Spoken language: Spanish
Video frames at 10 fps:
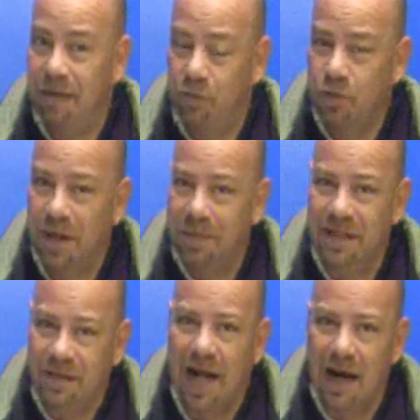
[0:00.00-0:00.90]

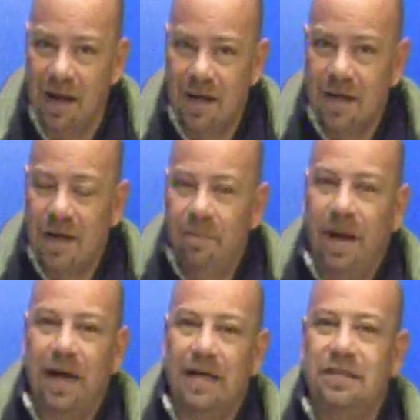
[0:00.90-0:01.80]
fundamental
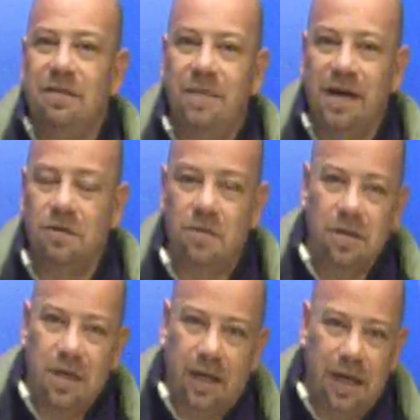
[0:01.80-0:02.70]
para que en este marco
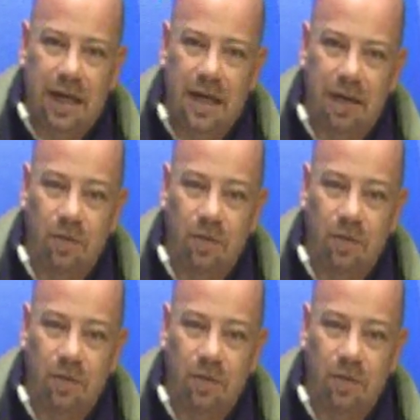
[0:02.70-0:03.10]
eh,